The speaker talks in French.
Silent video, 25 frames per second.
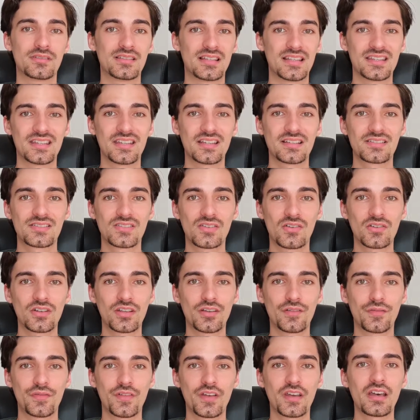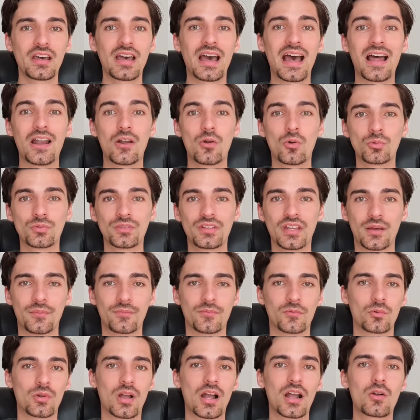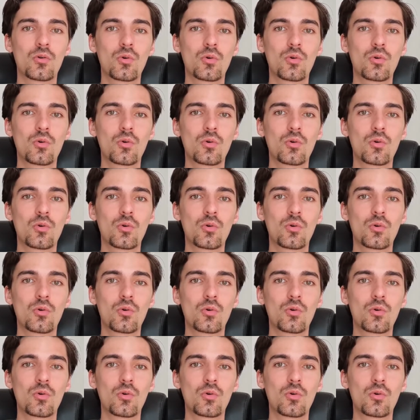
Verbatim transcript: euh, c'est-à-dire sans rien faire à long terme.